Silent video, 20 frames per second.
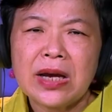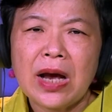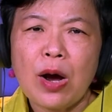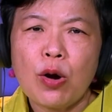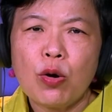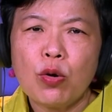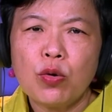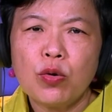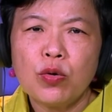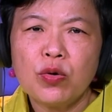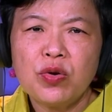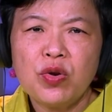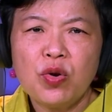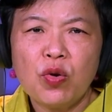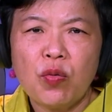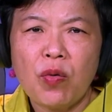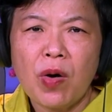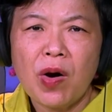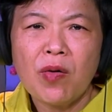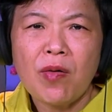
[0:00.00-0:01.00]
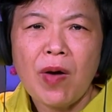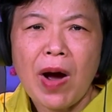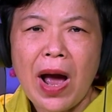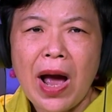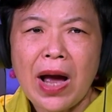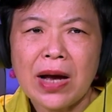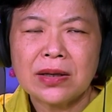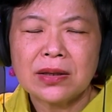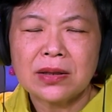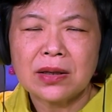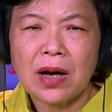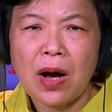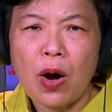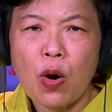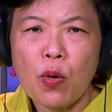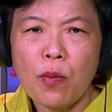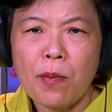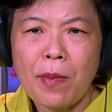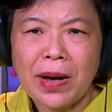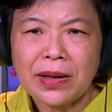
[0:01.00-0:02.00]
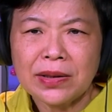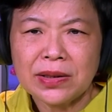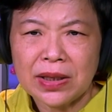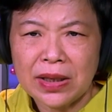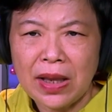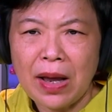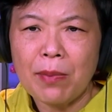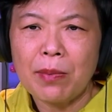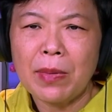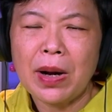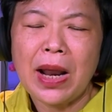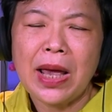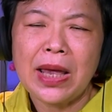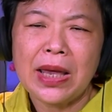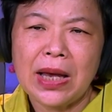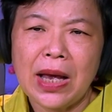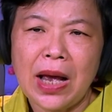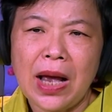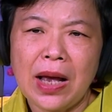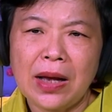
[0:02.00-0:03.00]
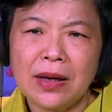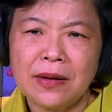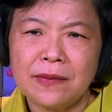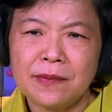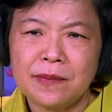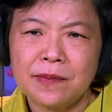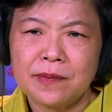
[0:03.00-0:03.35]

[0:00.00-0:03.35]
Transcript: ที่เขาอยู่ ว่างๆเขามักจะทำอะไรคะ